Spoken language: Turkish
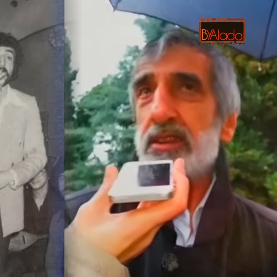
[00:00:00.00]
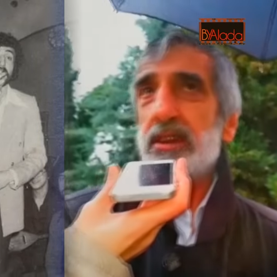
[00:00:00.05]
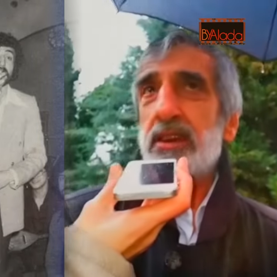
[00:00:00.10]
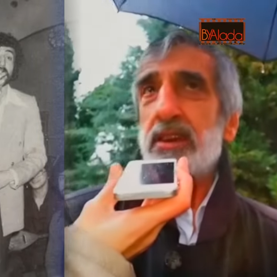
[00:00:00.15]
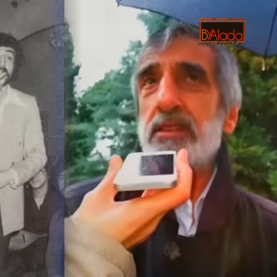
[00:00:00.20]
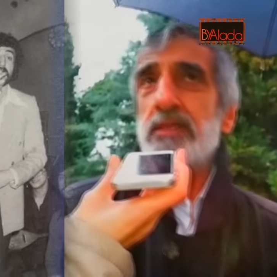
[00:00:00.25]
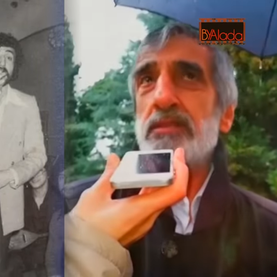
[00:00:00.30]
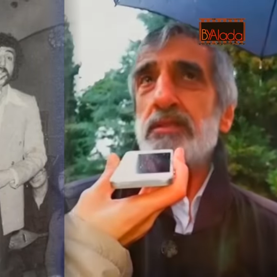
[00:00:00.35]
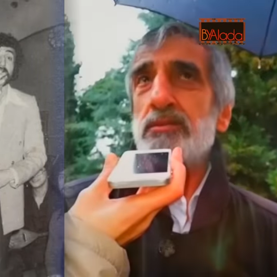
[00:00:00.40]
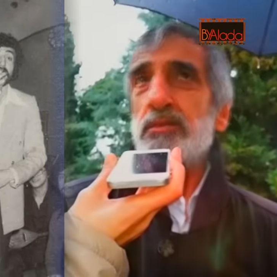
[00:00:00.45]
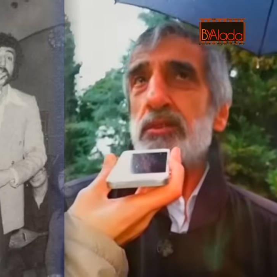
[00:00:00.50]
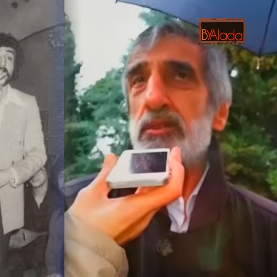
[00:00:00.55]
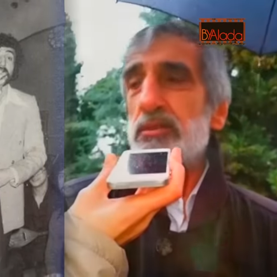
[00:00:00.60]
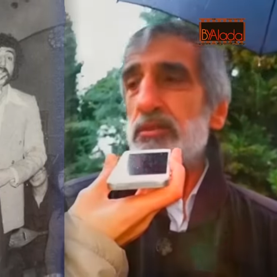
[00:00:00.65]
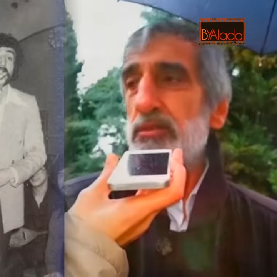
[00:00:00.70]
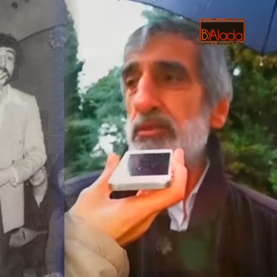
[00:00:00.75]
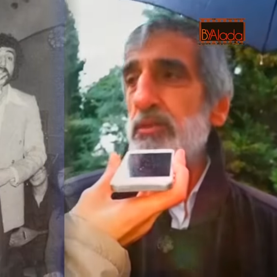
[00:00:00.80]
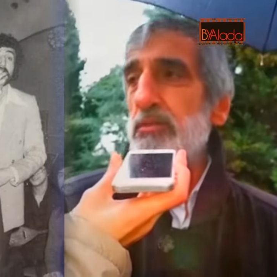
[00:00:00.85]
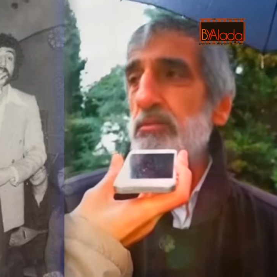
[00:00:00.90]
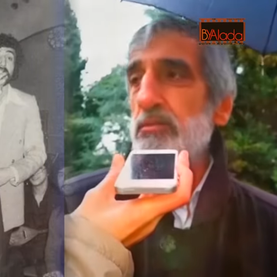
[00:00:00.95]
Yani
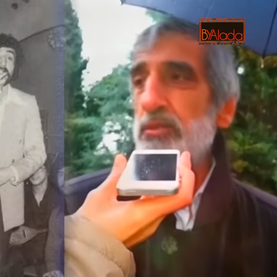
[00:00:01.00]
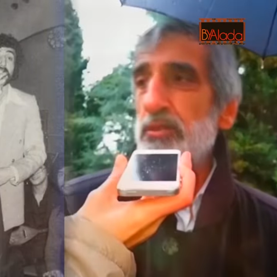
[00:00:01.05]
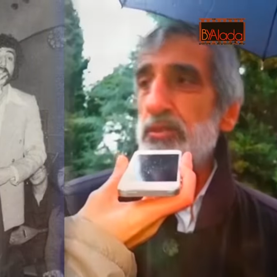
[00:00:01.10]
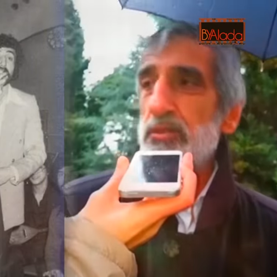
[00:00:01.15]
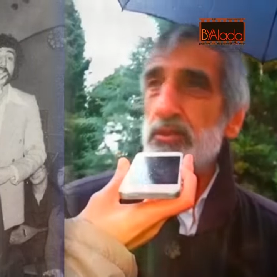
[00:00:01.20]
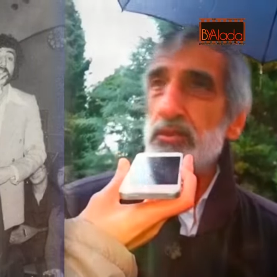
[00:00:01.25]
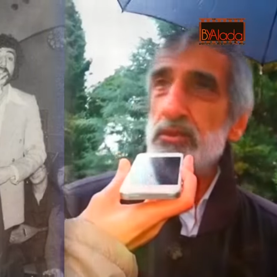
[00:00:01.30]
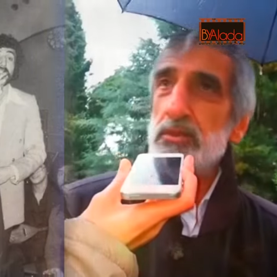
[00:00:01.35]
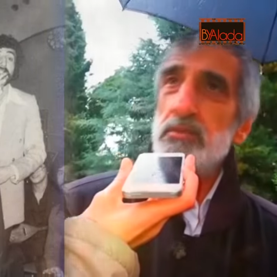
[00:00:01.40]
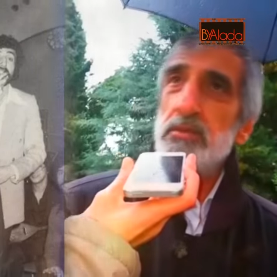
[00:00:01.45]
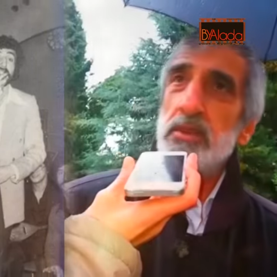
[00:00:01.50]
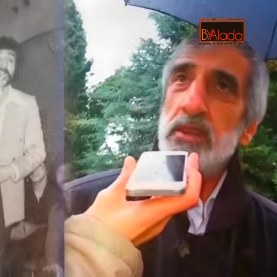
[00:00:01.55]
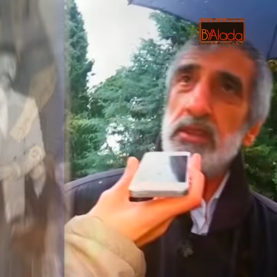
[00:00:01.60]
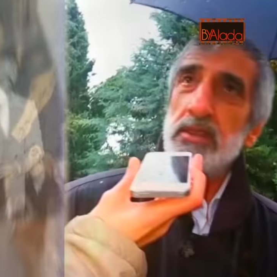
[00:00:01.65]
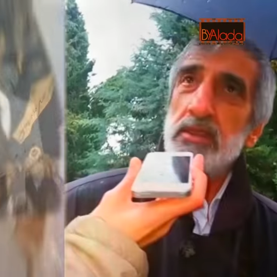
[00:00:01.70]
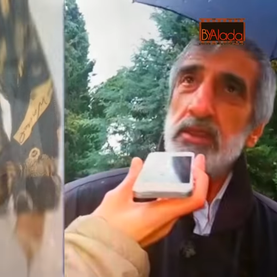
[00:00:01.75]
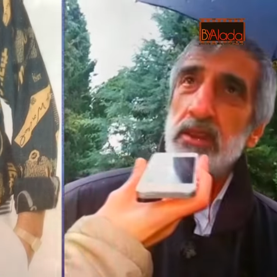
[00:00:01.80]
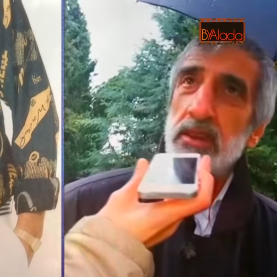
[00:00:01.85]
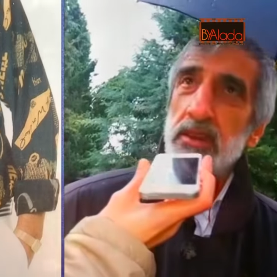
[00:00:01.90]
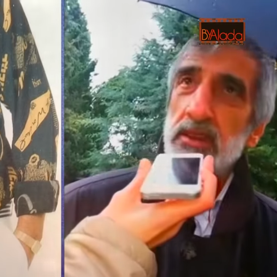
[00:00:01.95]
sözü, müziği,
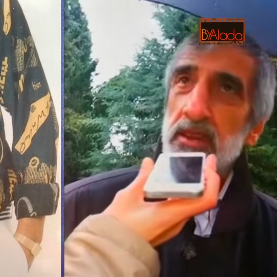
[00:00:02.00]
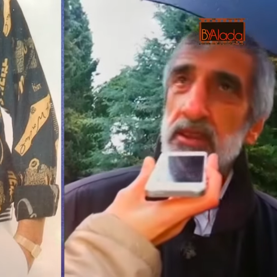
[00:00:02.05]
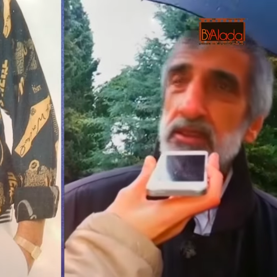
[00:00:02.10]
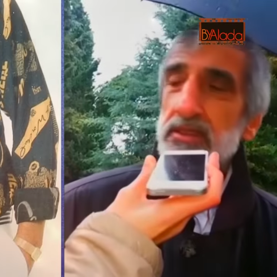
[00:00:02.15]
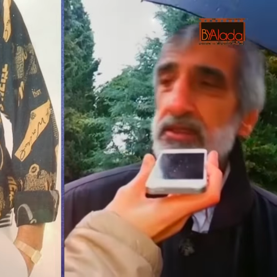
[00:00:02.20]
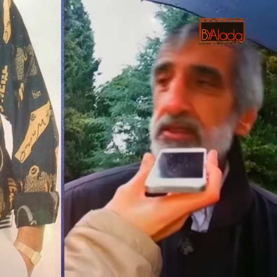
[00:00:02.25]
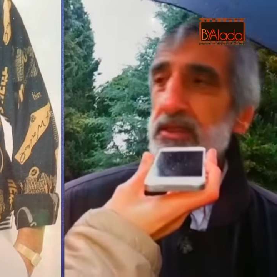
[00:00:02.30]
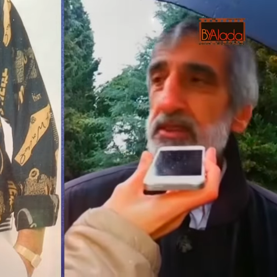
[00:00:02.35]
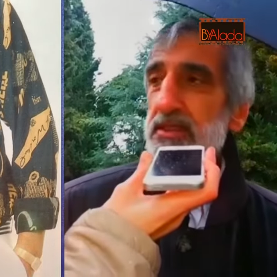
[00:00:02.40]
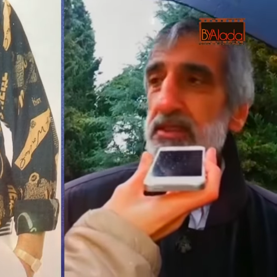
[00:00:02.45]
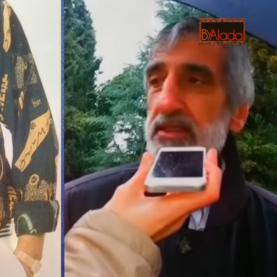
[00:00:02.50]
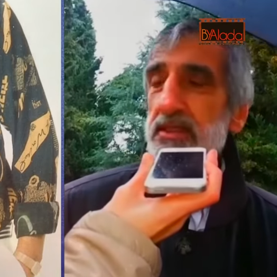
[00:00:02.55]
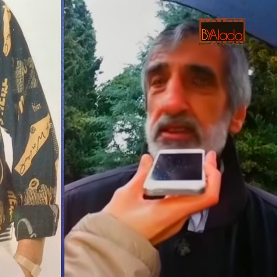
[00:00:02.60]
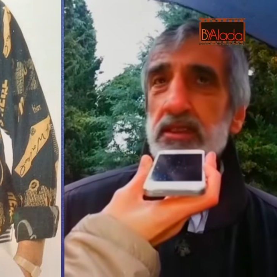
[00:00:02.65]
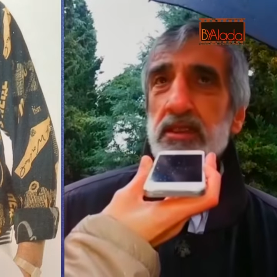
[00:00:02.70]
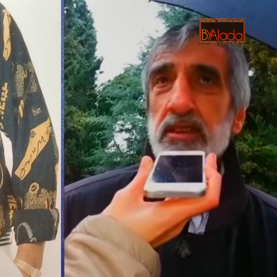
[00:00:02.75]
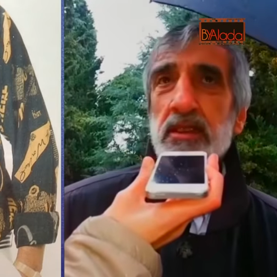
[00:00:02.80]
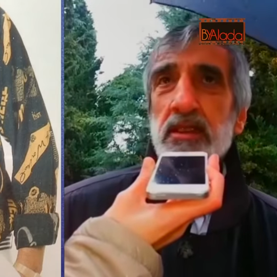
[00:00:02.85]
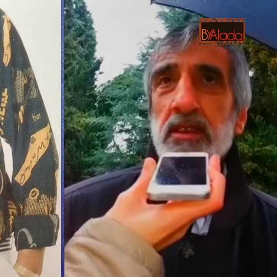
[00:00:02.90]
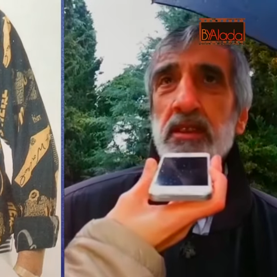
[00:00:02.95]
belki aranjesi,
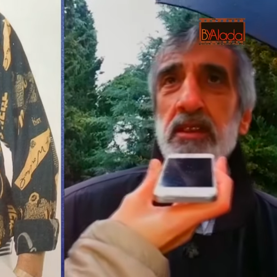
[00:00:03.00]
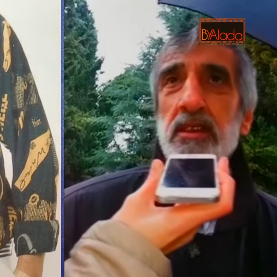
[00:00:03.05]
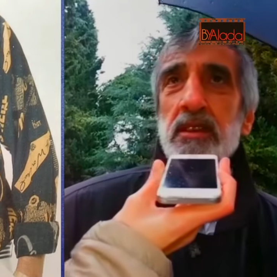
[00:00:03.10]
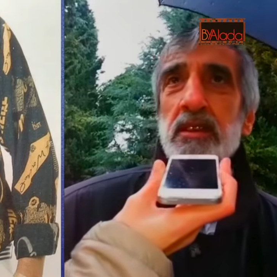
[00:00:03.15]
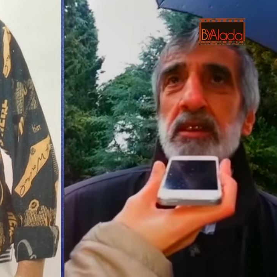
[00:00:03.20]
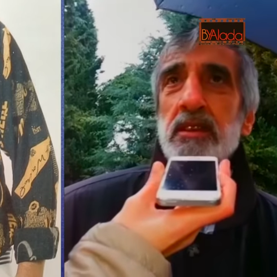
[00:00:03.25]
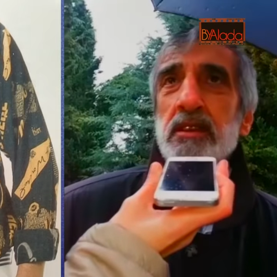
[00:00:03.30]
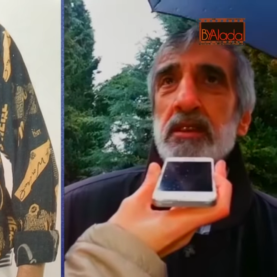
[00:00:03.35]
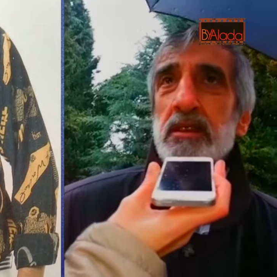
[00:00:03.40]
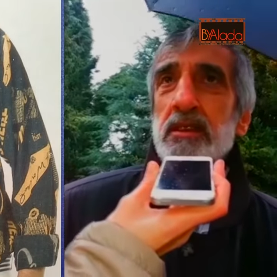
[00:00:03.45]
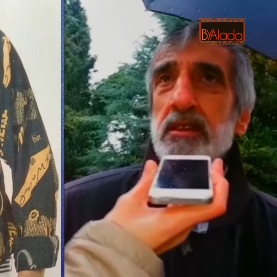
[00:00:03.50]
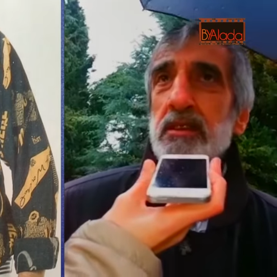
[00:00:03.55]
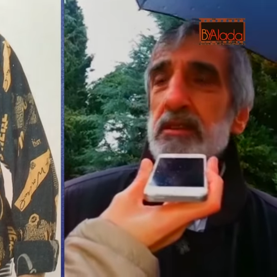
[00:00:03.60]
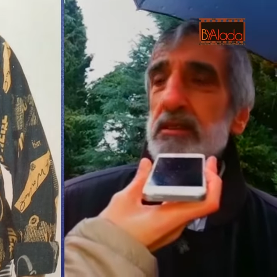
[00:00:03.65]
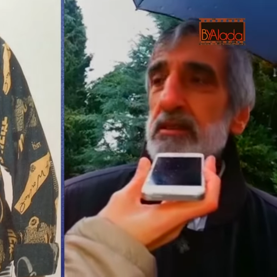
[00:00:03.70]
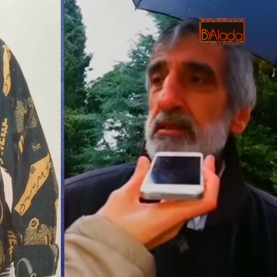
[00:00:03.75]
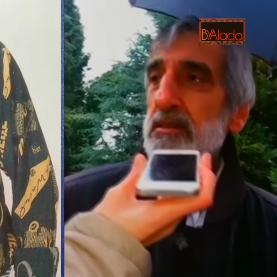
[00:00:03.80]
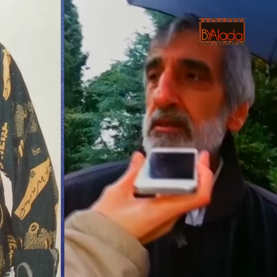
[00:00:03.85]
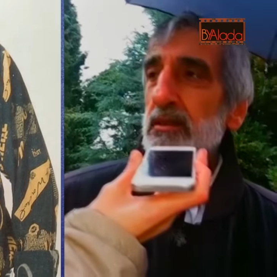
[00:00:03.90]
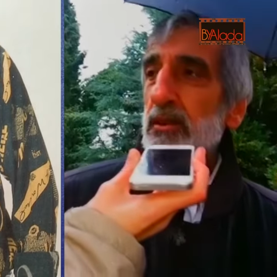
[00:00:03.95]
e,
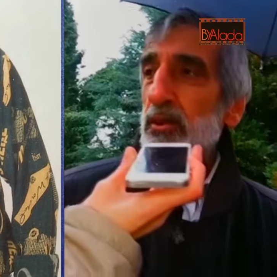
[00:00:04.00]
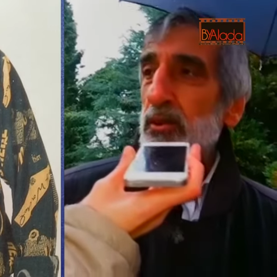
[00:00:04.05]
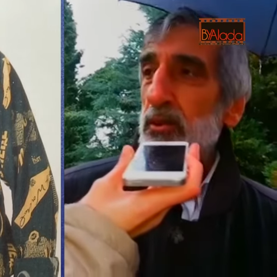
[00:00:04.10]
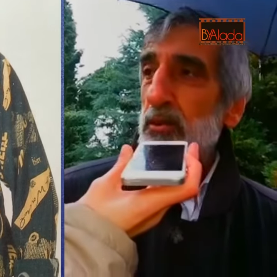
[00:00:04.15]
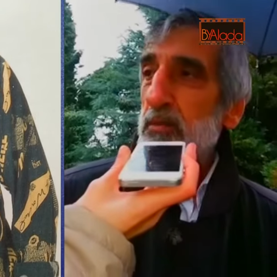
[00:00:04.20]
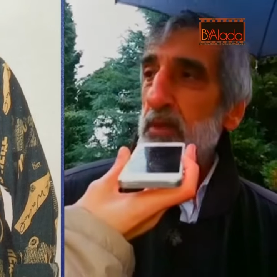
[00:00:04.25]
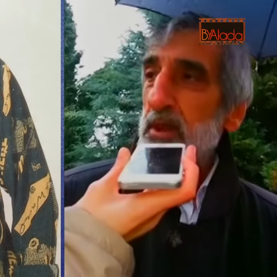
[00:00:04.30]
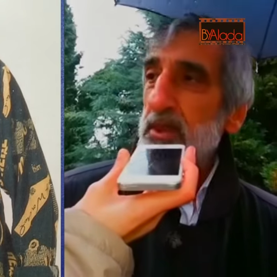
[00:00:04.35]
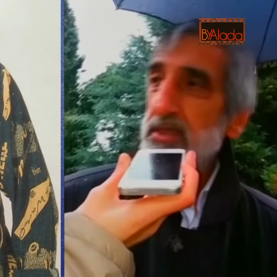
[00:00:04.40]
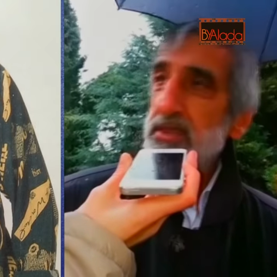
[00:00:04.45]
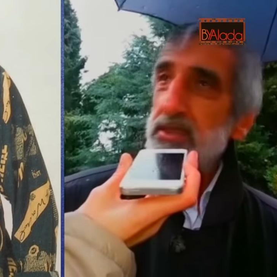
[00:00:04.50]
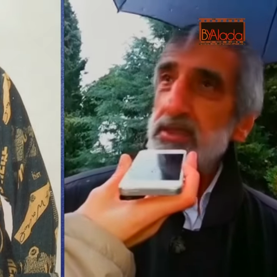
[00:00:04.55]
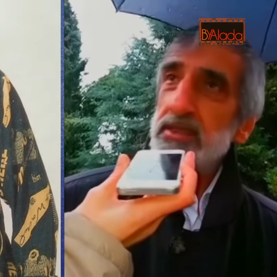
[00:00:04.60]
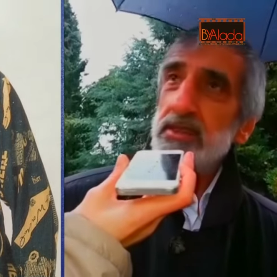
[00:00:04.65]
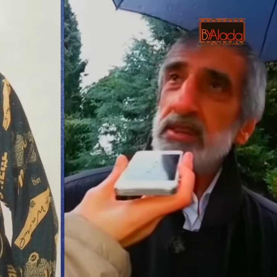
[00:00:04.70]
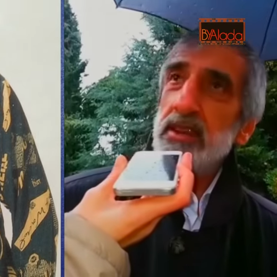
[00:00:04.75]
okuması